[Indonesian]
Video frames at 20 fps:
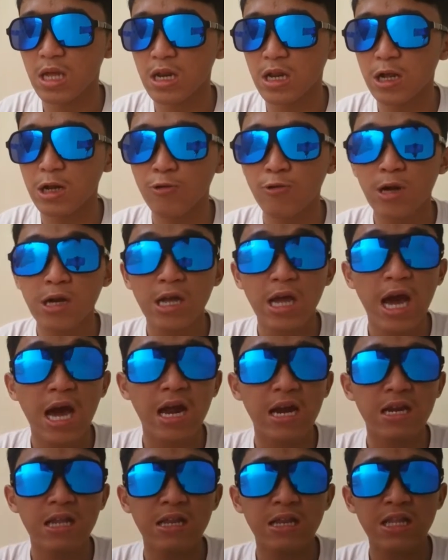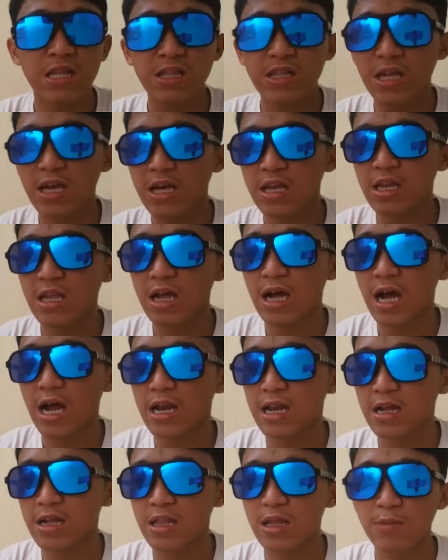dari keluarga Halilintar
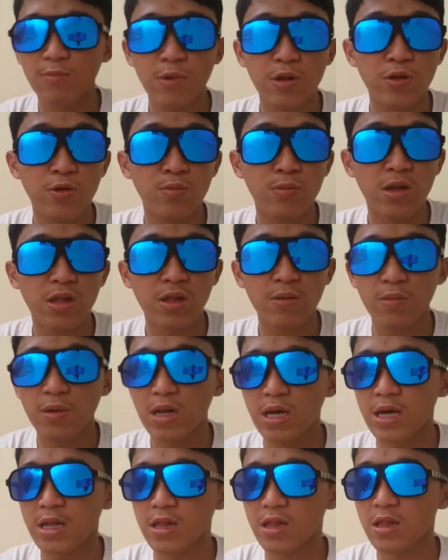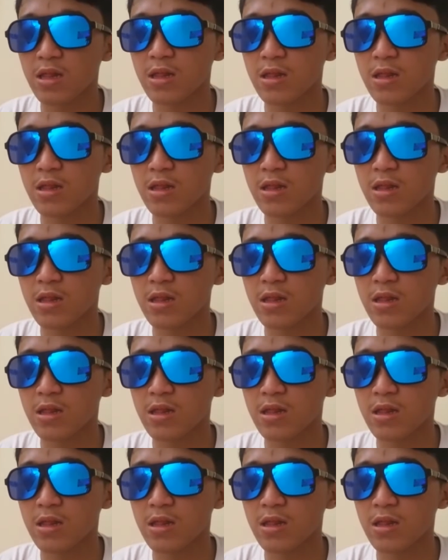yang anaknya berjumlah 11